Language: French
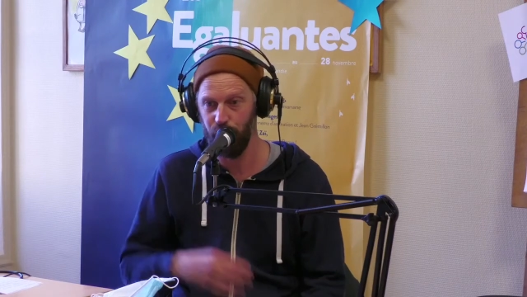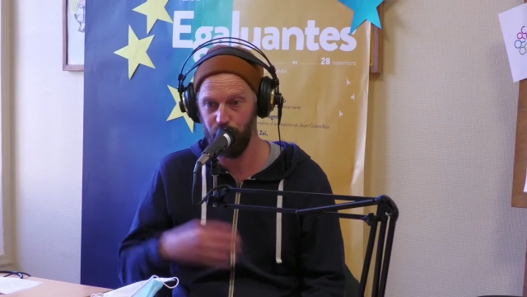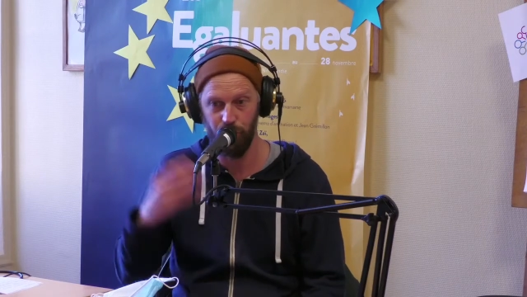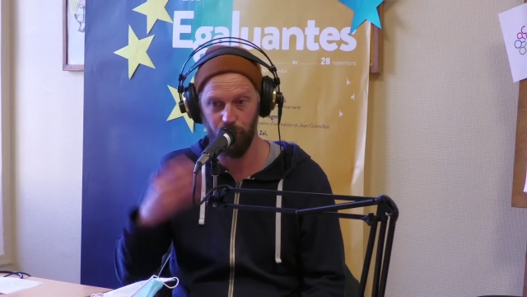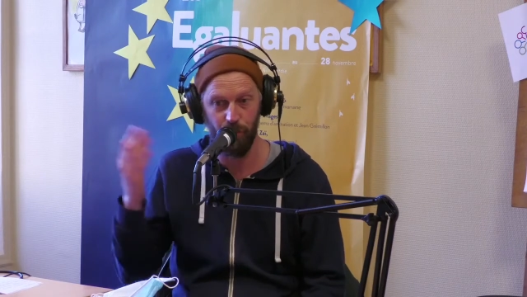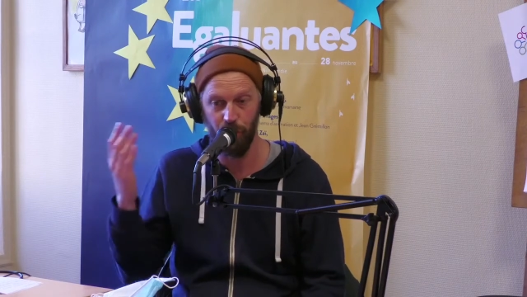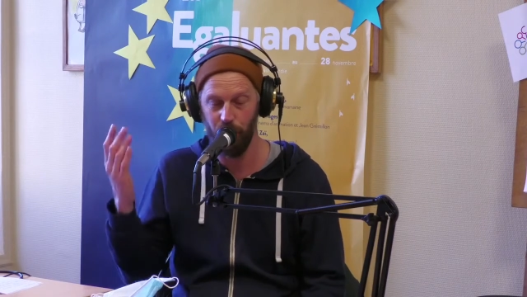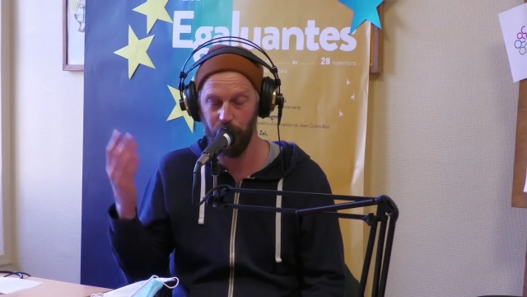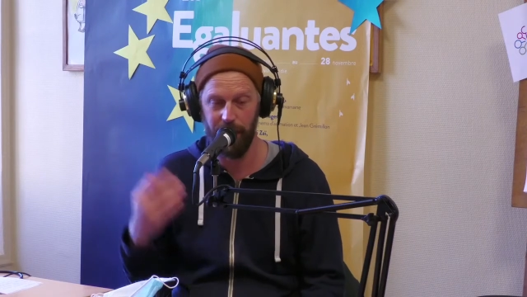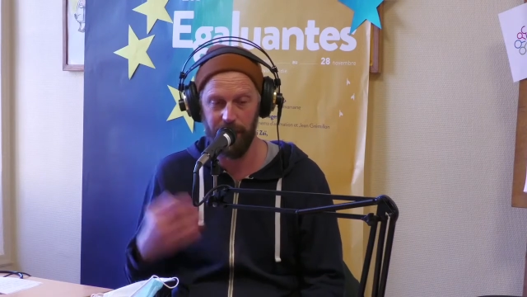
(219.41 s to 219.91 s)

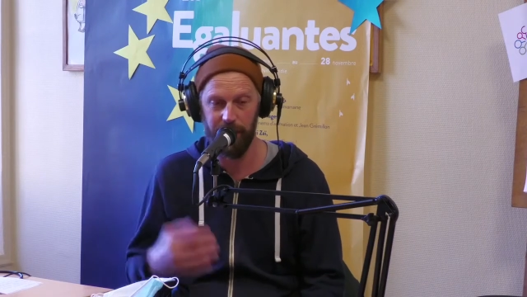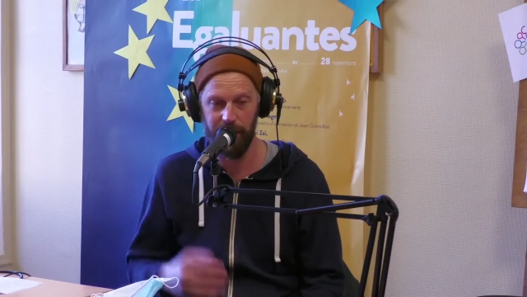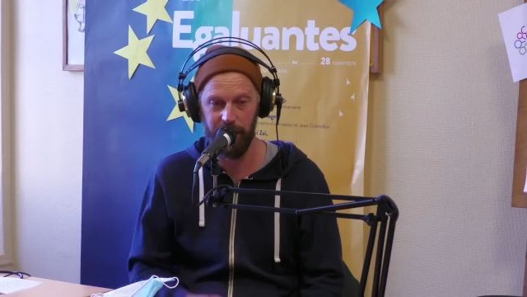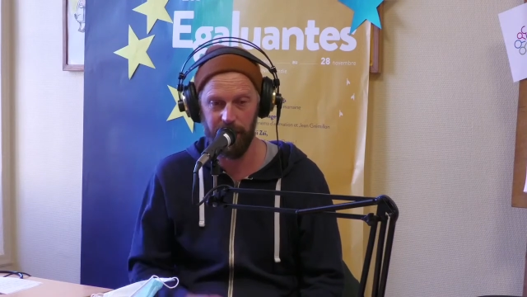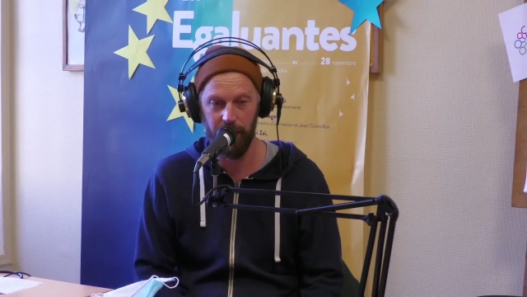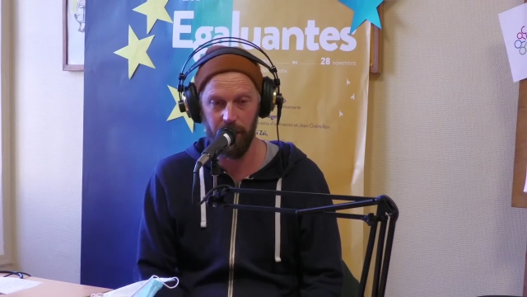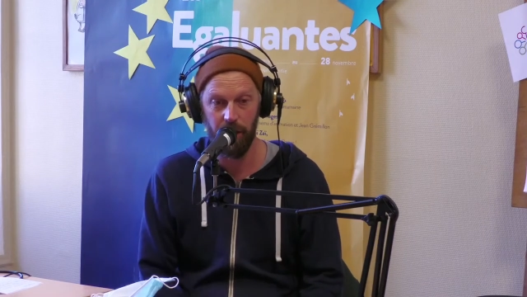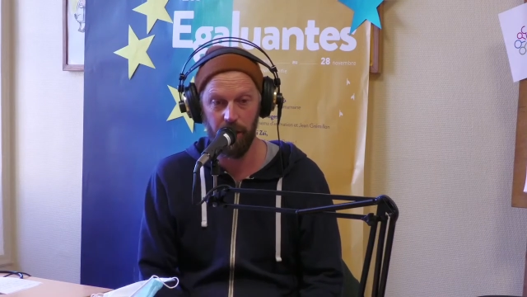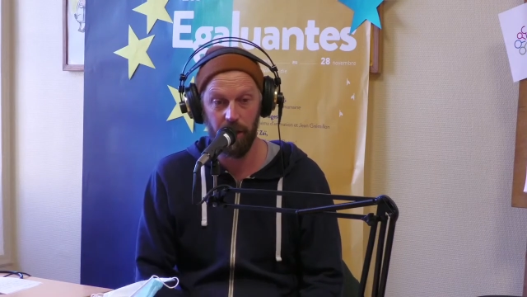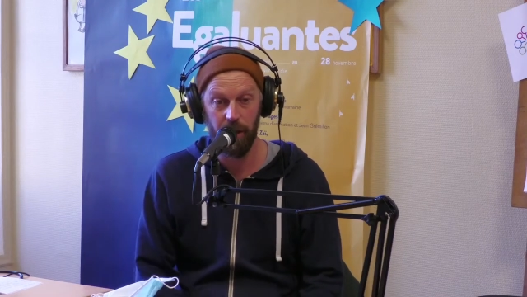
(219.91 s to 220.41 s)
une autre
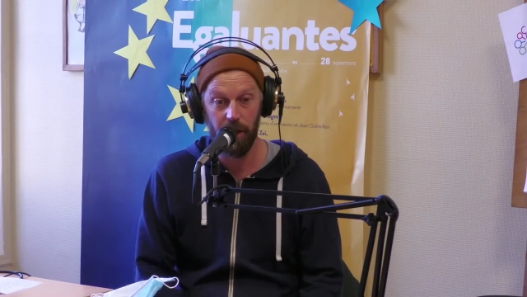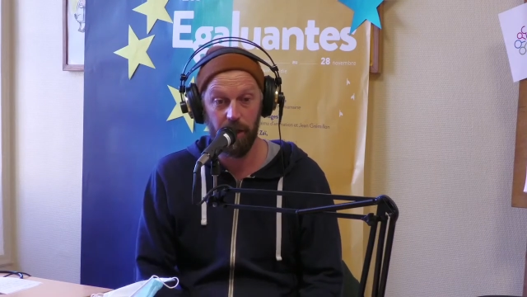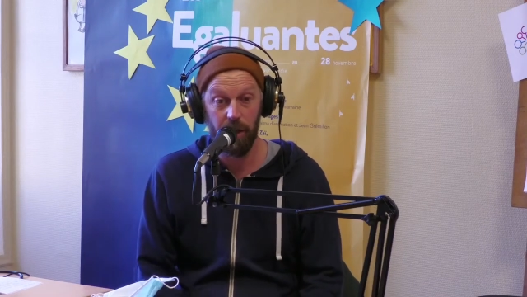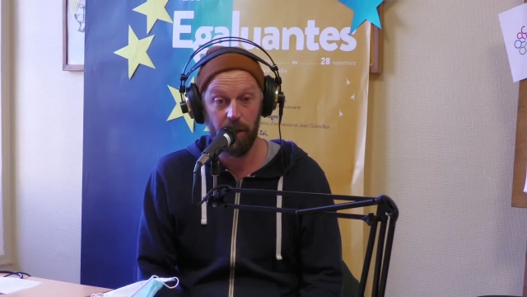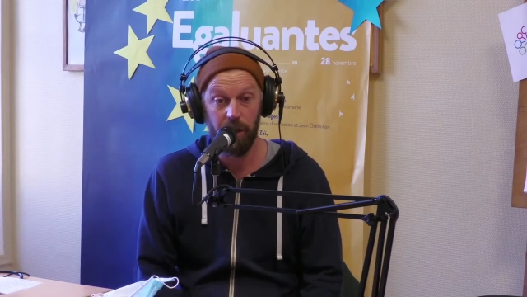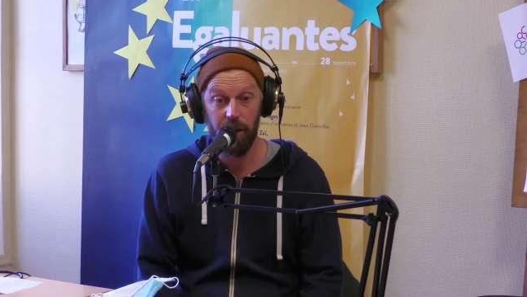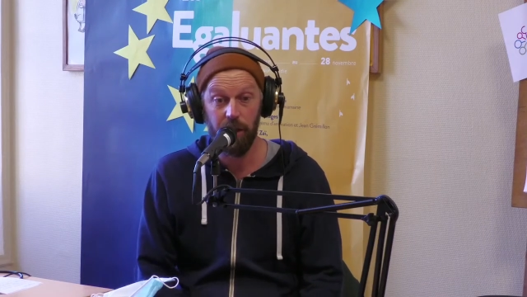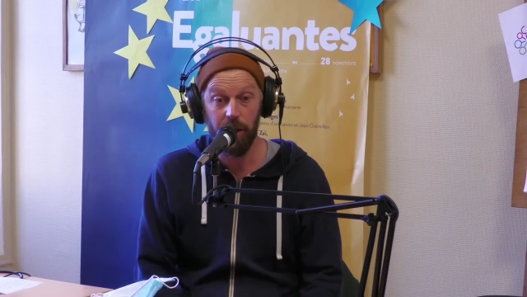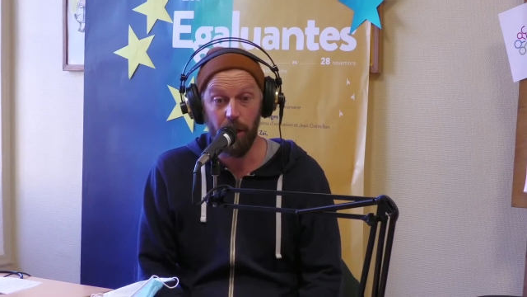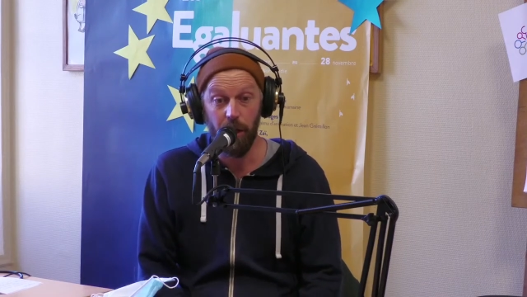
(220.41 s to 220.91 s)
année
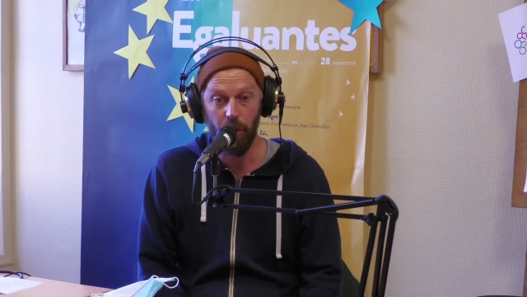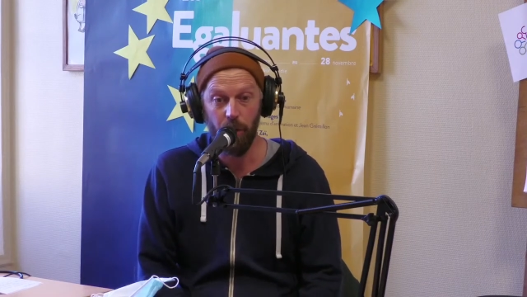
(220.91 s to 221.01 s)
et